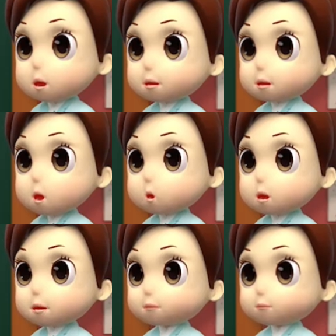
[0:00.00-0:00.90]
rồi,
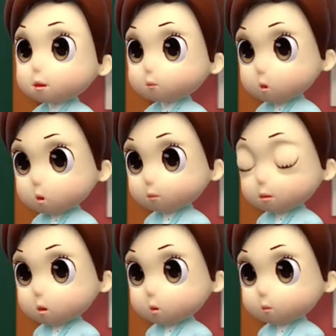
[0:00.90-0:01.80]
tiếng xòe
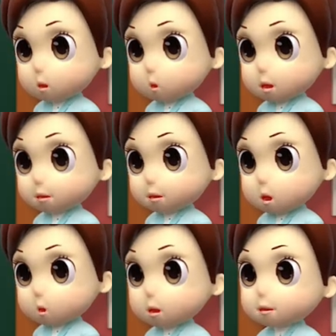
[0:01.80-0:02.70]
có âm đệm là
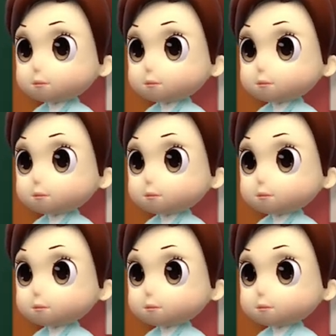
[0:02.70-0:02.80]
O,